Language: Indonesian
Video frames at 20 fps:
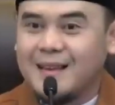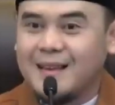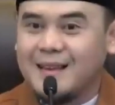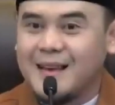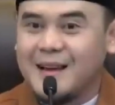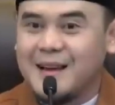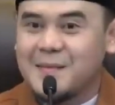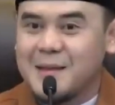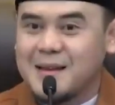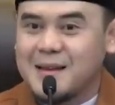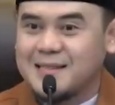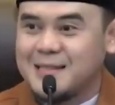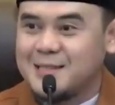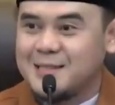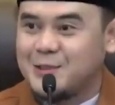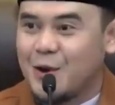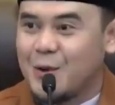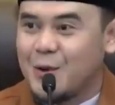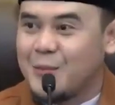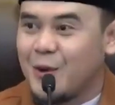Yang masih
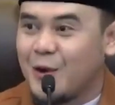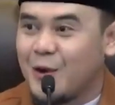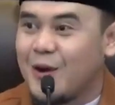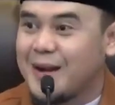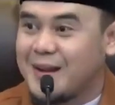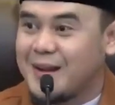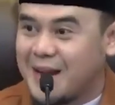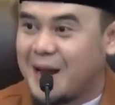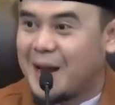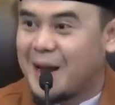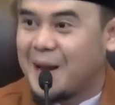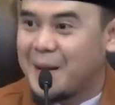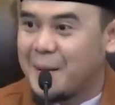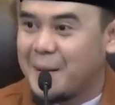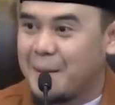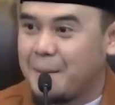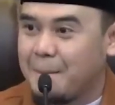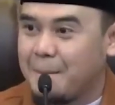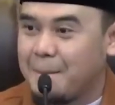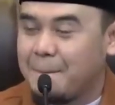jomblo ada.
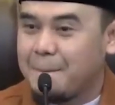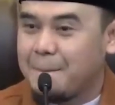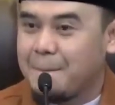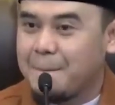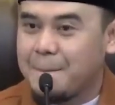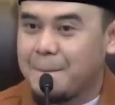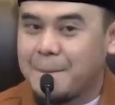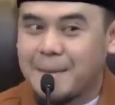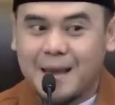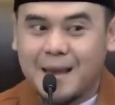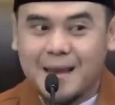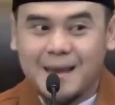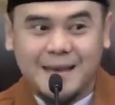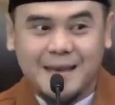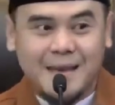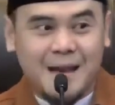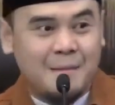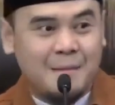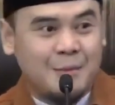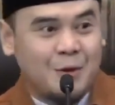
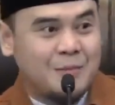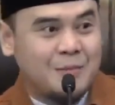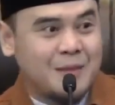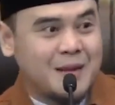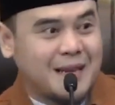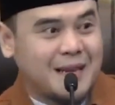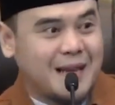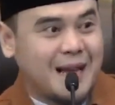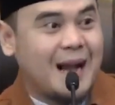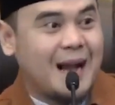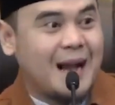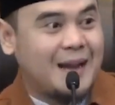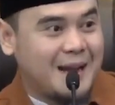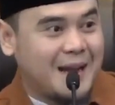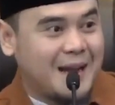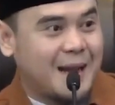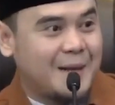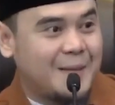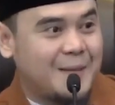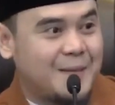Yang belum nikah
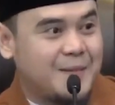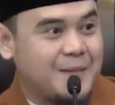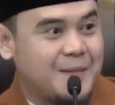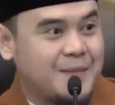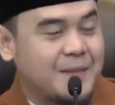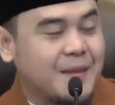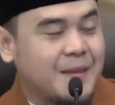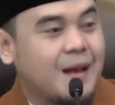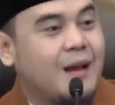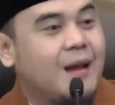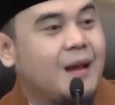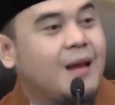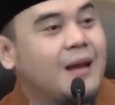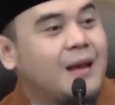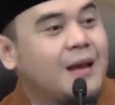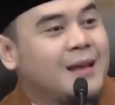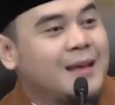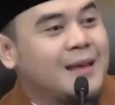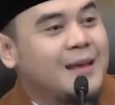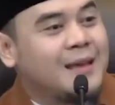ada.
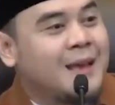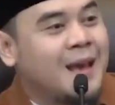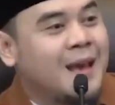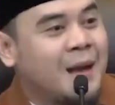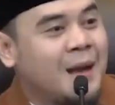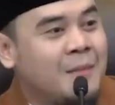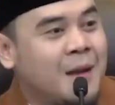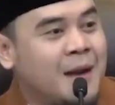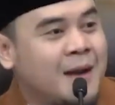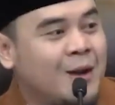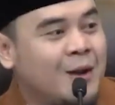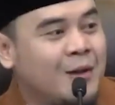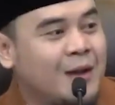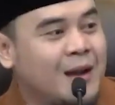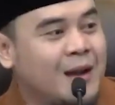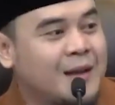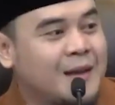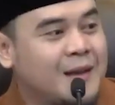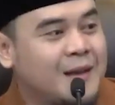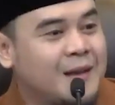Yang mana
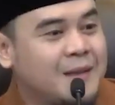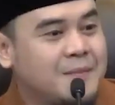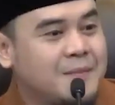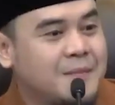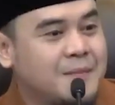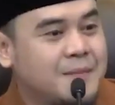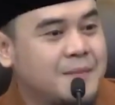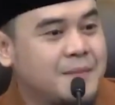orangnya?